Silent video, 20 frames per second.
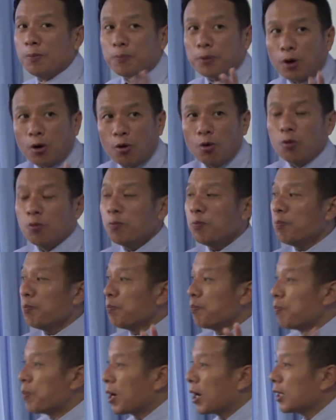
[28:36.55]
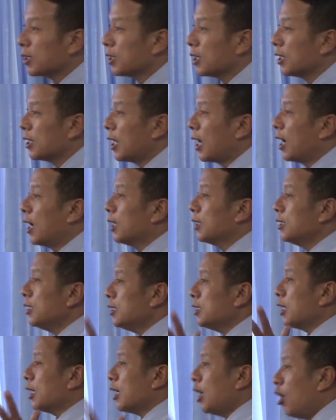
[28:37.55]
พระองค์ปรารถนา
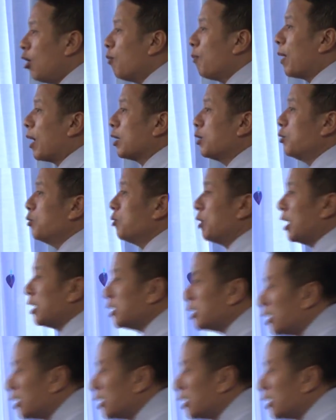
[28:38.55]
ที่จะเข้ามาอยู่ใน